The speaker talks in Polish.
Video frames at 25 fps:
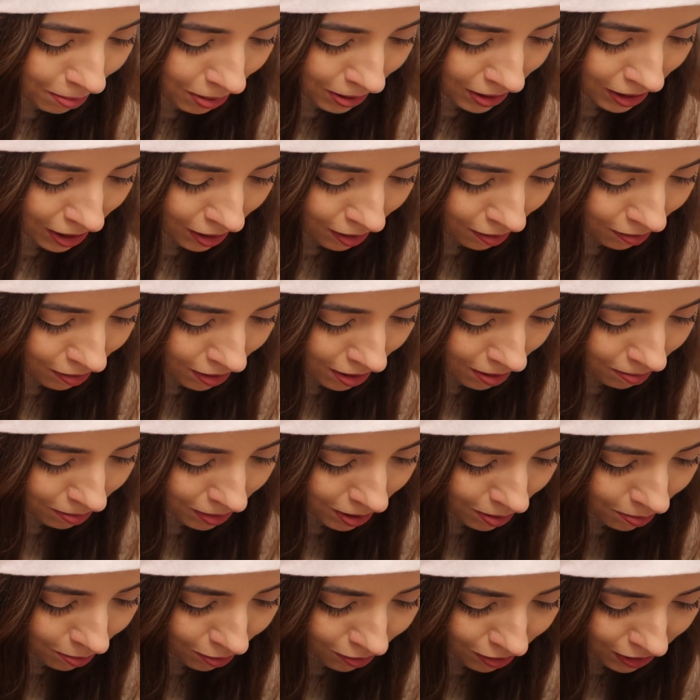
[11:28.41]
Postanowiłam
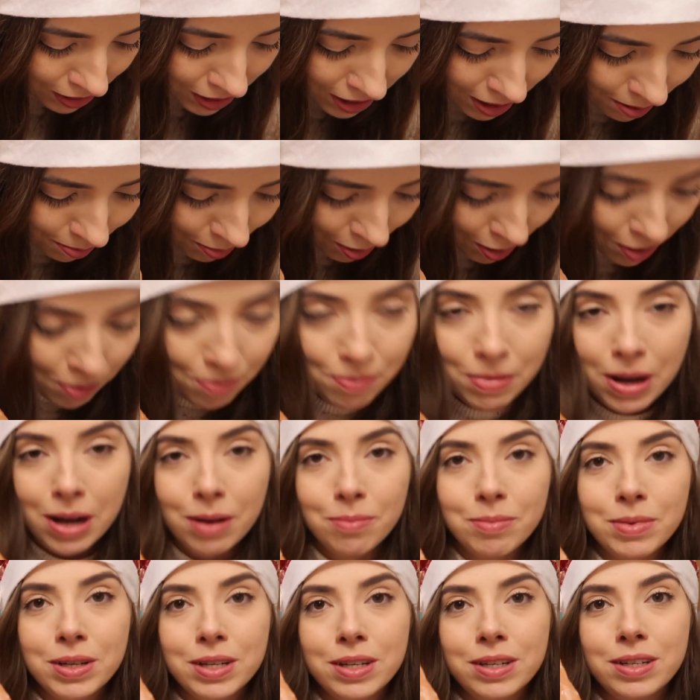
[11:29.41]
zamówić dla mojej
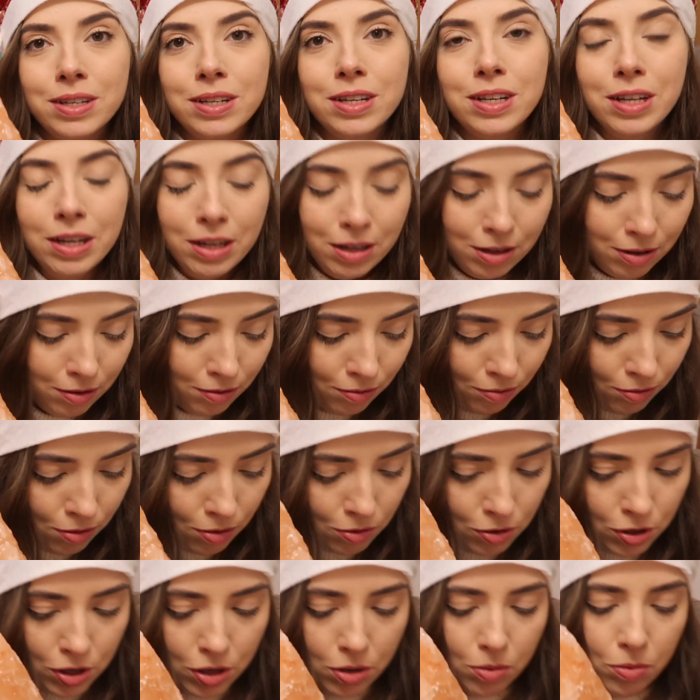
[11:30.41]
mamy.
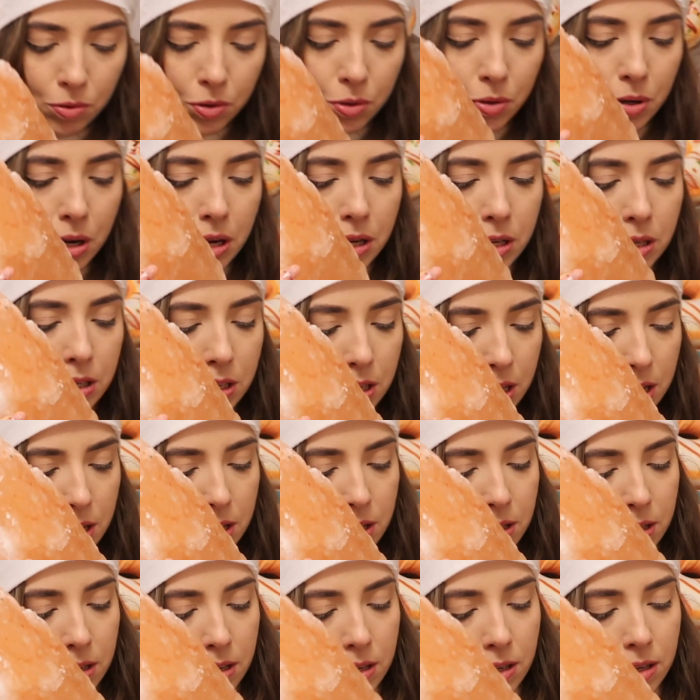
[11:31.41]
Włączę ją, słuchajcie.